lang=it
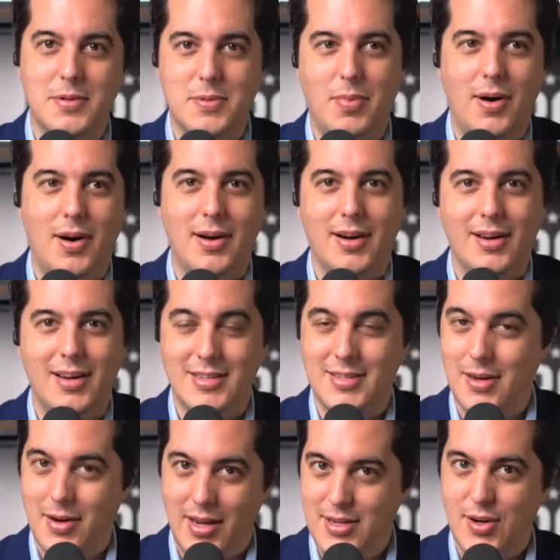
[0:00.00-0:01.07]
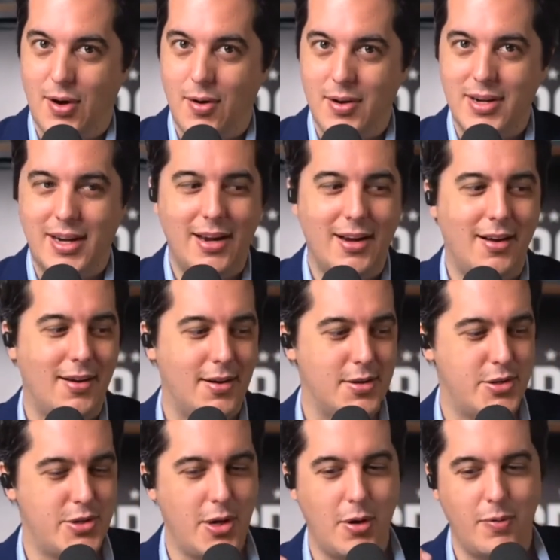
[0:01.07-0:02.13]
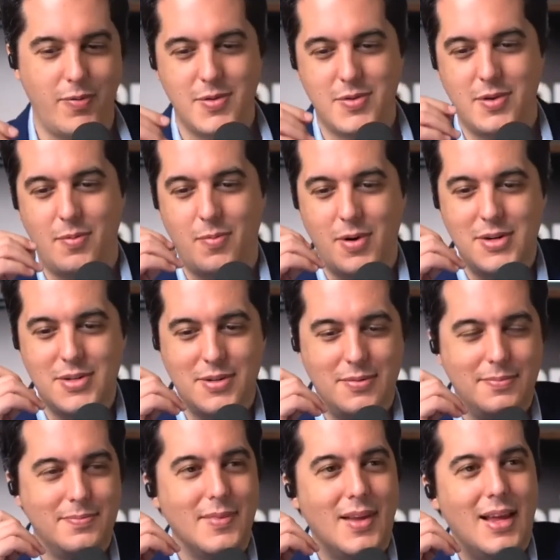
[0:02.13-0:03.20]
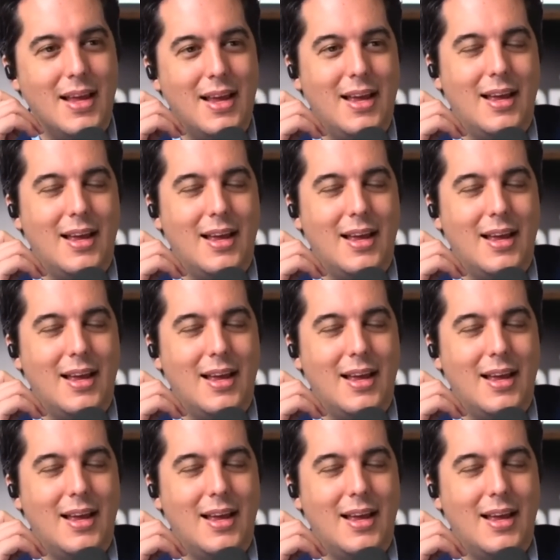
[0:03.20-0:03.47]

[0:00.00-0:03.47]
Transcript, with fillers: Anche io ho provato a invitarlo in trasmissione, ma non risponde.